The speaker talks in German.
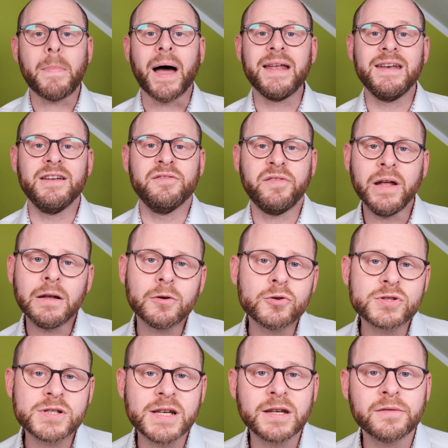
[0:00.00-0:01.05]
Bei den
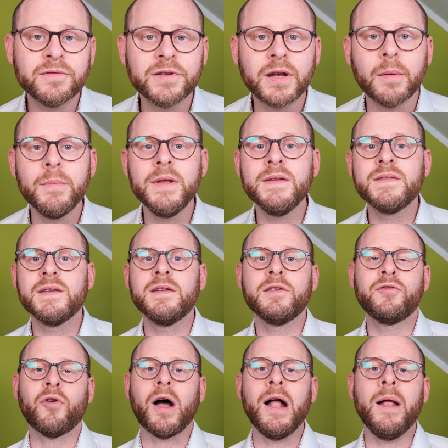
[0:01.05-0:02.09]
fettlöslichen Vitaminen sind es
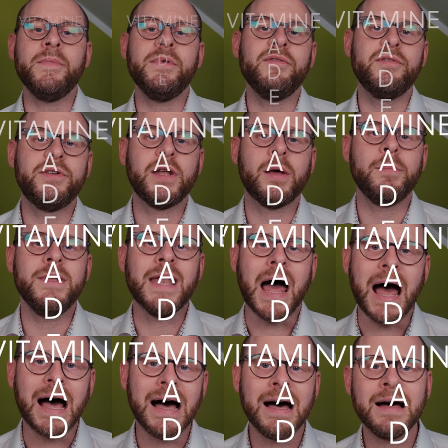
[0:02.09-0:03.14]
vor die
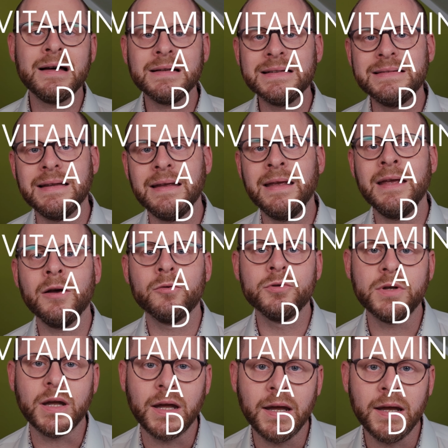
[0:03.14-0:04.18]
Vitamine A, D
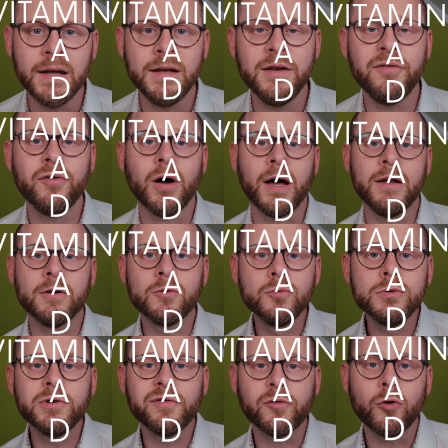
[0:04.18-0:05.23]
und E, die für eine
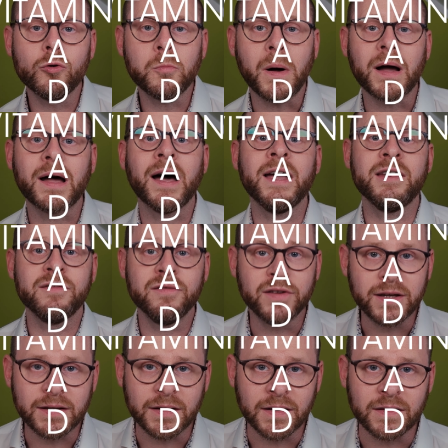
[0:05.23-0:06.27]
gute Fruchtbarkeit
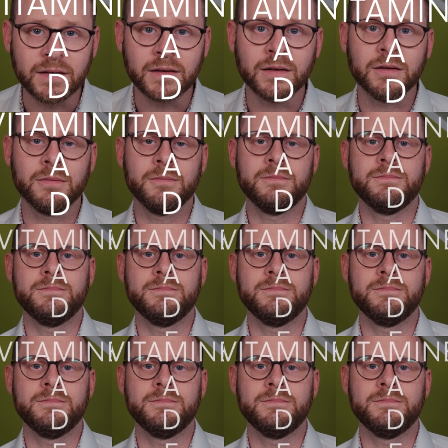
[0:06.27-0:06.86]
wichtig sind.